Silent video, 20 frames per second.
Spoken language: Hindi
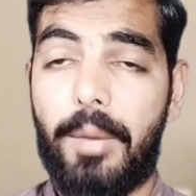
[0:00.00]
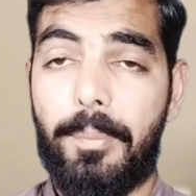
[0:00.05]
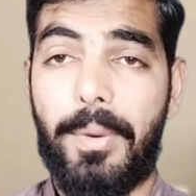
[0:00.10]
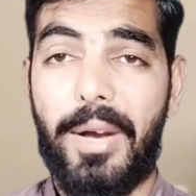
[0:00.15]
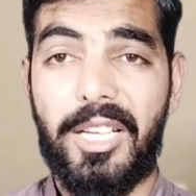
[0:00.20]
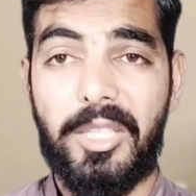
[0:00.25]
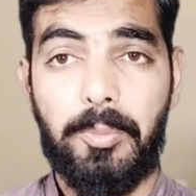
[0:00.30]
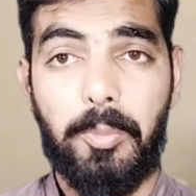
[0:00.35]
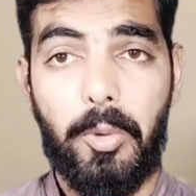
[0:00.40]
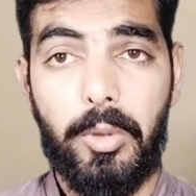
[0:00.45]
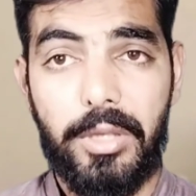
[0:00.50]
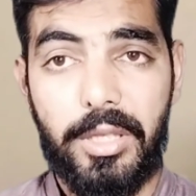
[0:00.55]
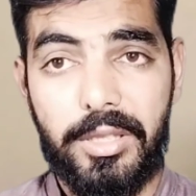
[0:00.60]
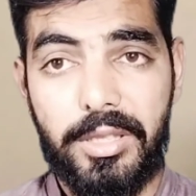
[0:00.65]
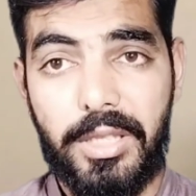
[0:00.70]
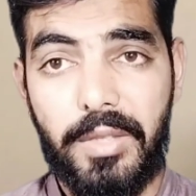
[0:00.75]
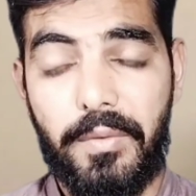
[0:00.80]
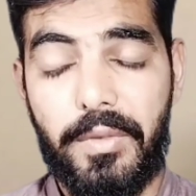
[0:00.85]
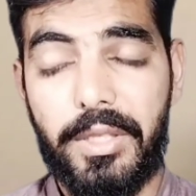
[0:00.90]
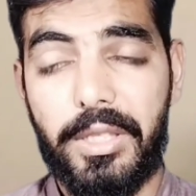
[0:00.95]
पासपोर्ट
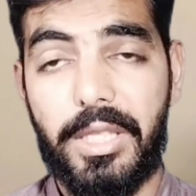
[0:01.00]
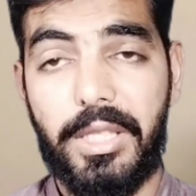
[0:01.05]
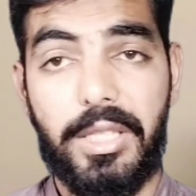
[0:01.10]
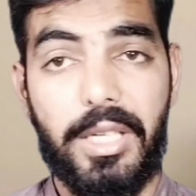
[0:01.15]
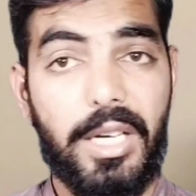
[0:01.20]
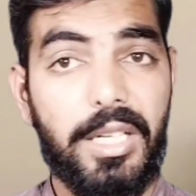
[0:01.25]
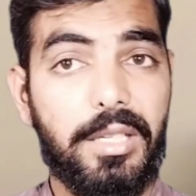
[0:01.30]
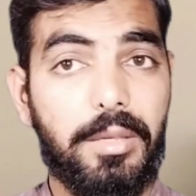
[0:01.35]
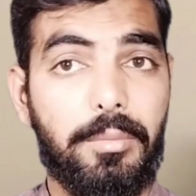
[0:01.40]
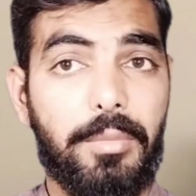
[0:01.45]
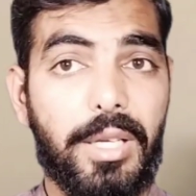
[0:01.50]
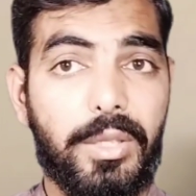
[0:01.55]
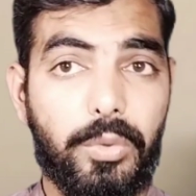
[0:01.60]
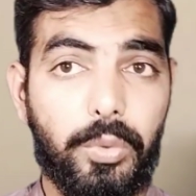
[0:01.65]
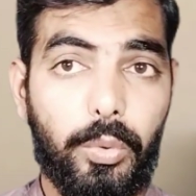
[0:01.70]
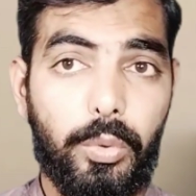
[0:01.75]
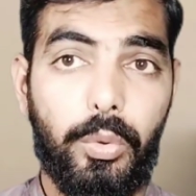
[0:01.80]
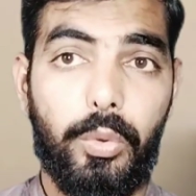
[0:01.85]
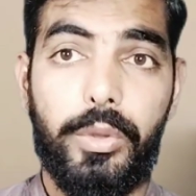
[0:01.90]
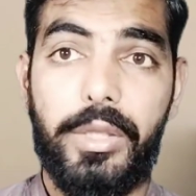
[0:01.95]
रिसीविंग की डेट
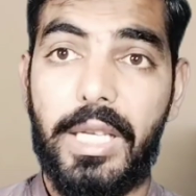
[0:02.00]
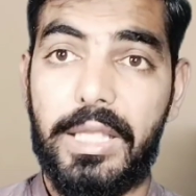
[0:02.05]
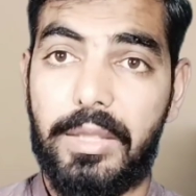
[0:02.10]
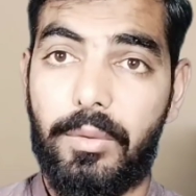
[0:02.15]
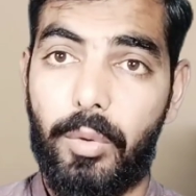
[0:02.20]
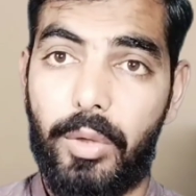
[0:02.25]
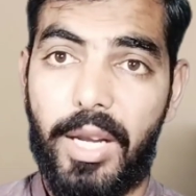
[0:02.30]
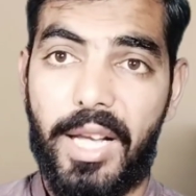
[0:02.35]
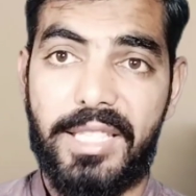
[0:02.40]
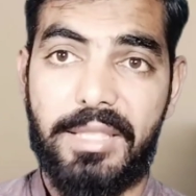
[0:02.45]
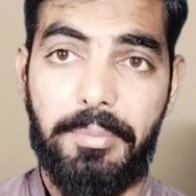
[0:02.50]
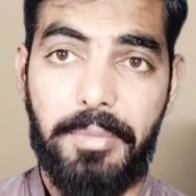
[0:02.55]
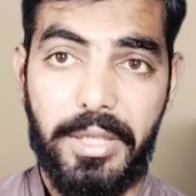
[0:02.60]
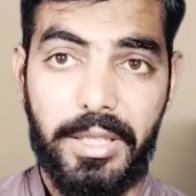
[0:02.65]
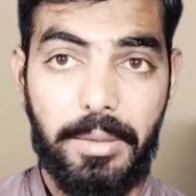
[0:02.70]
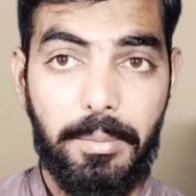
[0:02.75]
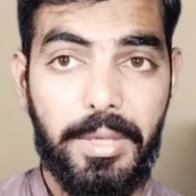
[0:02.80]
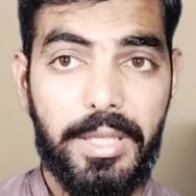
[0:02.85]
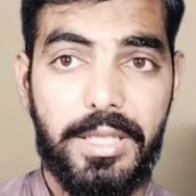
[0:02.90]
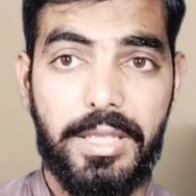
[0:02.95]
मौसू हुई है तो वो लाजमी
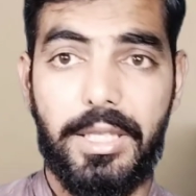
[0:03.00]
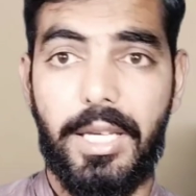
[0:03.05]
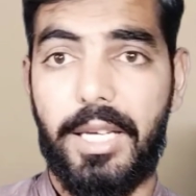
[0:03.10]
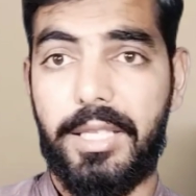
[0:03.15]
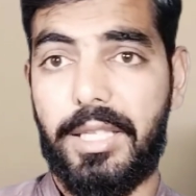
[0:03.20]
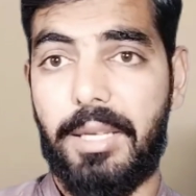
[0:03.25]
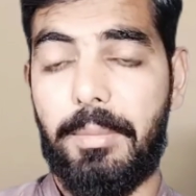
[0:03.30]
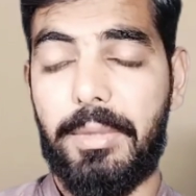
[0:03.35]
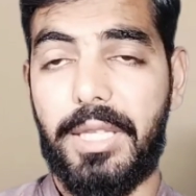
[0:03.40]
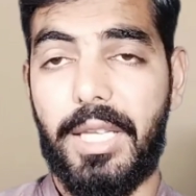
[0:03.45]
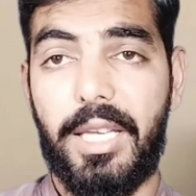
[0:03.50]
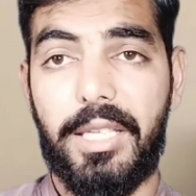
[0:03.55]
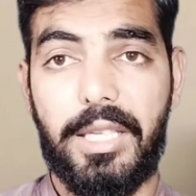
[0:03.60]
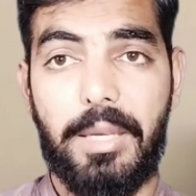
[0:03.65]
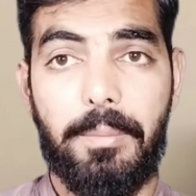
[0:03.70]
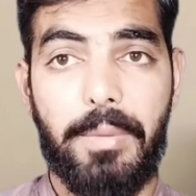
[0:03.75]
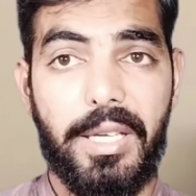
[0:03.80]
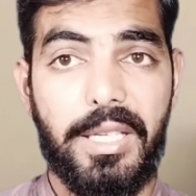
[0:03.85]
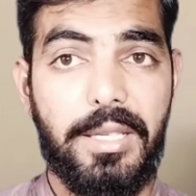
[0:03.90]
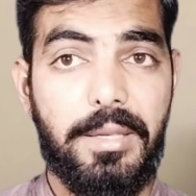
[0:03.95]
कमेंट्स करके बताएँ कि
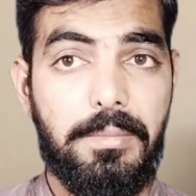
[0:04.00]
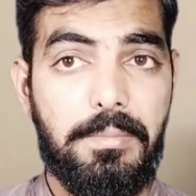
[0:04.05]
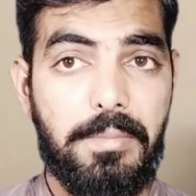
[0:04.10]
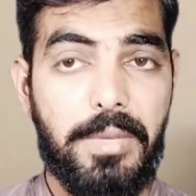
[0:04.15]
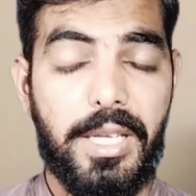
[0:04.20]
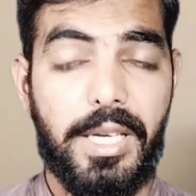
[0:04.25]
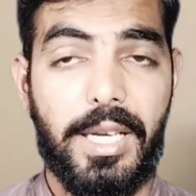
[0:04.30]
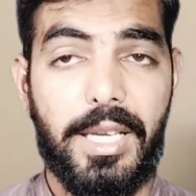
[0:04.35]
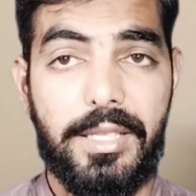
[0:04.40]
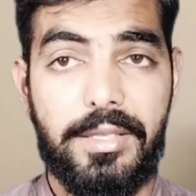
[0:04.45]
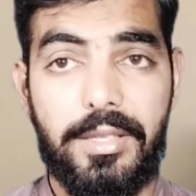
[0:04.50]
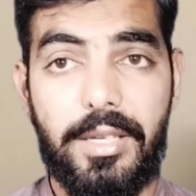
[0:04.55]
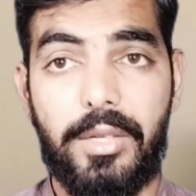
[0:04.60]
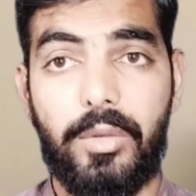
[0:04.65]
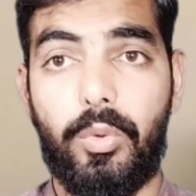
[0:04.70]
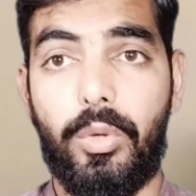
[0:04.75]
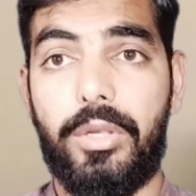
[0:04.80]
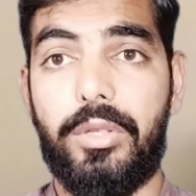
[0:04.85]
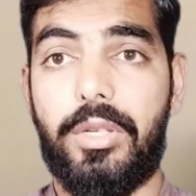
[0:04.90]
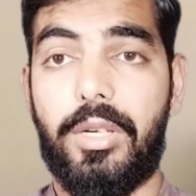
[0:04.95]
भाई मेरा इस डेट
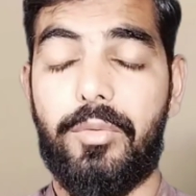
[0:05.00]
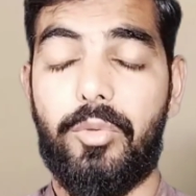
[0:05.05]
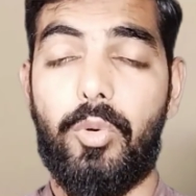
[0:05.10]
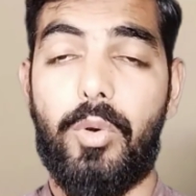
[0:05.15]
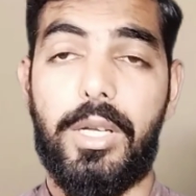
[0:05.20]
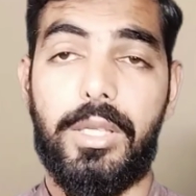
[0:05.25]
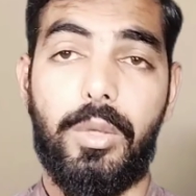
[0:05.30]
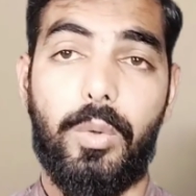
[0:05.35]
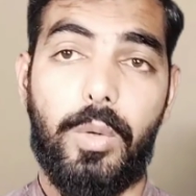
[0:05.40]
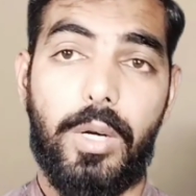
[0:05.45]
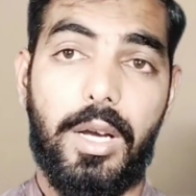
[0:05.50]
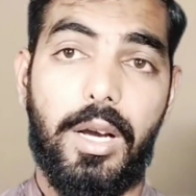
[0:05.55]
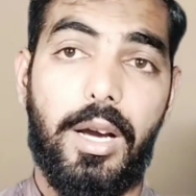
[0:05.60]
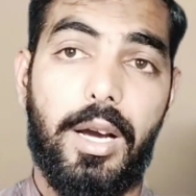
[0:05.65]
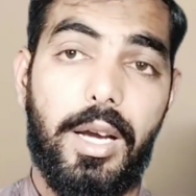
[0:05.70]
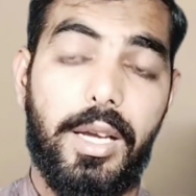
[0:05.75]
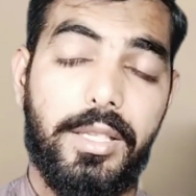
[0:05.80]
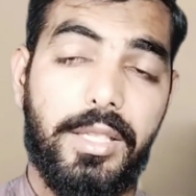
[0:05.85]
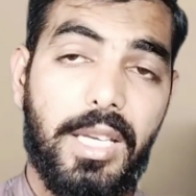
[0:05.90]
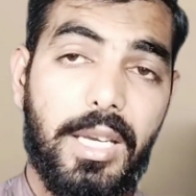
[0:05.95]
को इंटरव्यू हुआ था
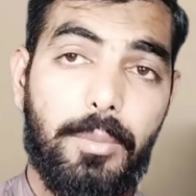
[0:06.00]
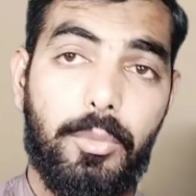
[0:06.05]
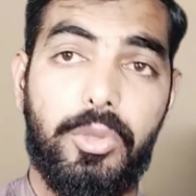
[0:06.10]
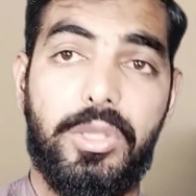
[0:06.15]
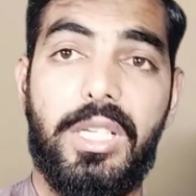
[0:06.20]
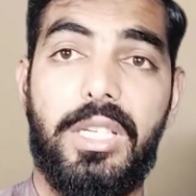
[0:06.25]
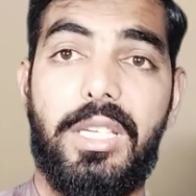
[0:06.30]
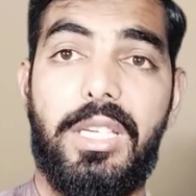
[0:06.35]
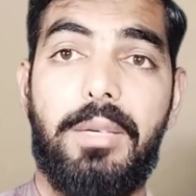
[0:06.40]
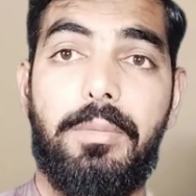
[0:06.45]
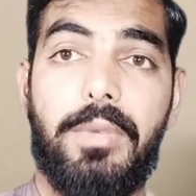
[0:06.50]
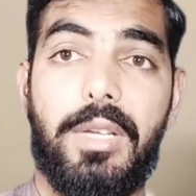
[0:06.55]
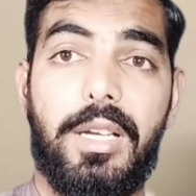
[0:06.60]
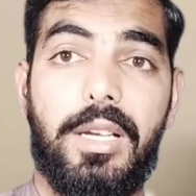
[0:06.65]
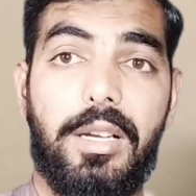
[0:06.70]
और ये मुझे ई